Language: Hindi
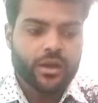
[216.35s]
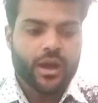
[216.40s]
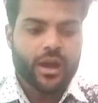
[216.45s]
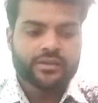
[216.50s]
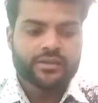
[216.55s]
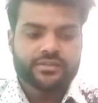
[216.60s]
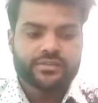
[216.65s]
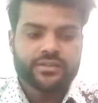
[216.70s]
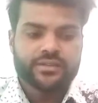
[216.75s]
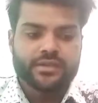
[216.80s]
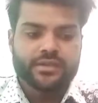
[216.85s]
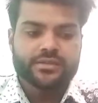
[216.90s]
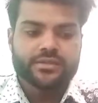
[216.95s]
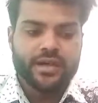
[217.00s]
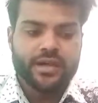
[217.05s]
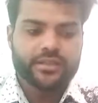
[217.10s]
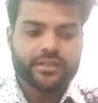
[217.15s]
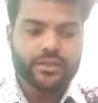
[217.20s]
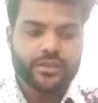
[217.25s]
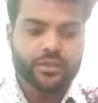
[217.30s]
ऑक्सीजन
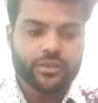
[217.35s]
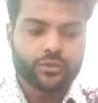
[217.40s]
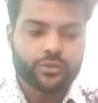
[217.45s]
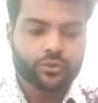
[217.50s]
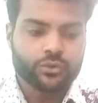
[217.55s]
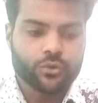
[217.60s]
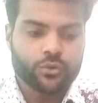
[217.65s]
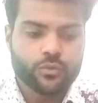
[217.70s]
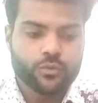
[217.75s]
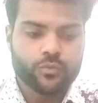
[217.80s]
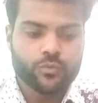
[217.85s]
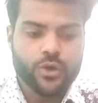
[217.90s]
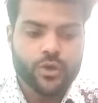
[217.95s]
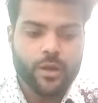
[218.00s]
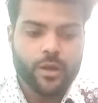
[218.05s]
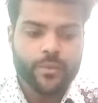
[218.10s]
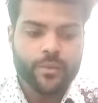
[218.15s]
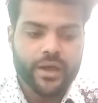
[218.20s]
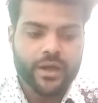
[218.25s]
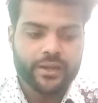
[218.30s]
जाती है तो वो
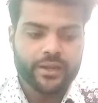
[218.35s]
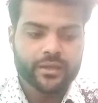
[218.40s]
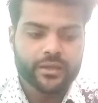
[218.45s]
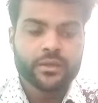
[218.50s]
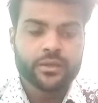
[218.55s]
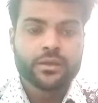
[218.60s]
हमारे